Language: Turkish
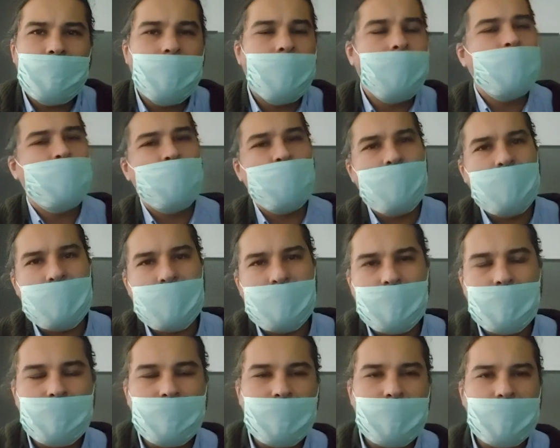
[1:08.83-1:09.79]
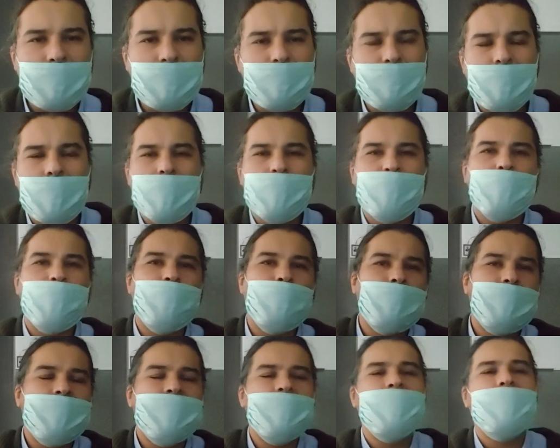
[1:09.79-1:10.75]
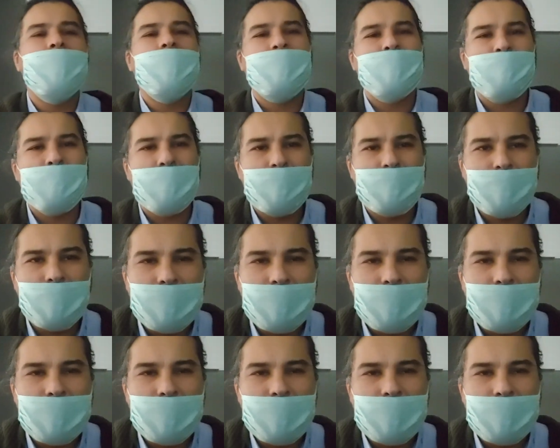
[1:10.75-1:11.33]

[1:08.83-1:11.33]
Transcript: Daha çok yaşamam lazım. Daha çok sigara içmem